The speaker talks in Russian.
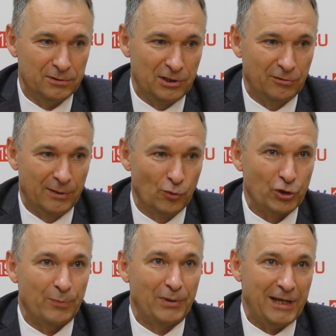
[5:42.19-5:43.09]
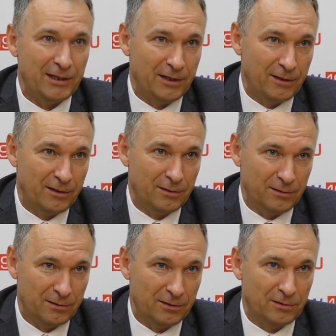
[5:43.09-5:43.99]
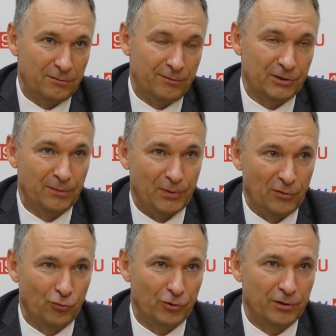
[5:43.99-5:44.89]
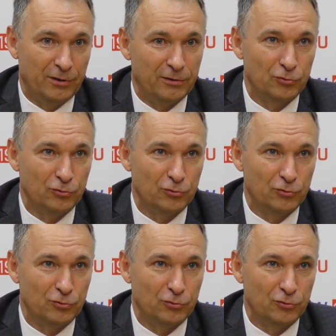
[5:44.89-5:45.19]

делаем укрепление э, этого водопровода.